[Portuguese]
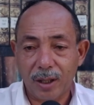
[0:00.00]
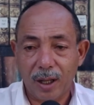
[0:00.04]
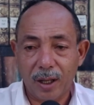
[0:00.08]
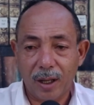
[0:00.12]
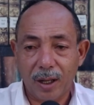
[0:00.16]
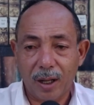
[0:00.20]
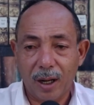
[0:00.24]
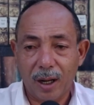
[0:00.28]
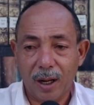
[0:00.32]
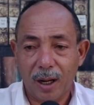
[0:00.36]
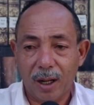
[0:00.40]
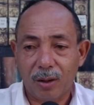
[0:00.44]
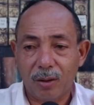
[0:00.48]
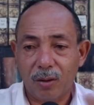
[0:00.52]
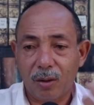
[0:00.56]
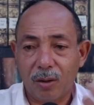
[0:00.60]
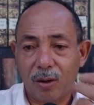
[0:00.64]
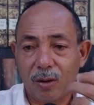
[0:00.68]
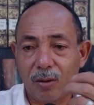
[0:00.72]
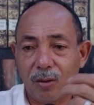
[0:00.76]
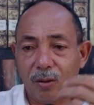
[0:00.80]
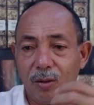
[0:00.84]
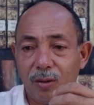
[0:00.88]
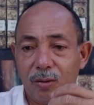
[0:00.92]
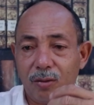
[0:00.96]
da Igreja
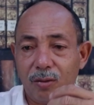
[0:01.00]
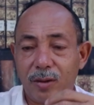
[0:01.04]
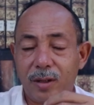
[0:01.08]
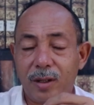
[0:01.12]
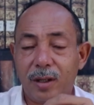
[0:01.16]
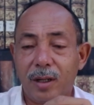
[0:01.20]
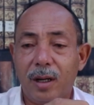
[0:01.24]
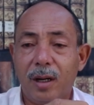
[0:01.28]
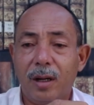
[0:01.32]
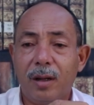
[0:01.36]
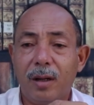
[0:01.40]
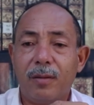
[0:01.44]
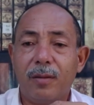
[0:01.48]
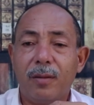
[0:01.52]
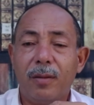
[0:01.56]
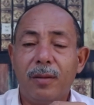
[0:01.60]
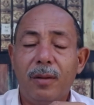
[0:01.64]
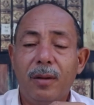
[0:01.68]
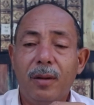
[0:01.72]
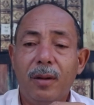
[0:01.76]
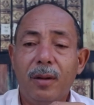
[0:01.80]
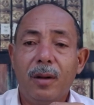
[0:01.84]
Católica ou outro santo,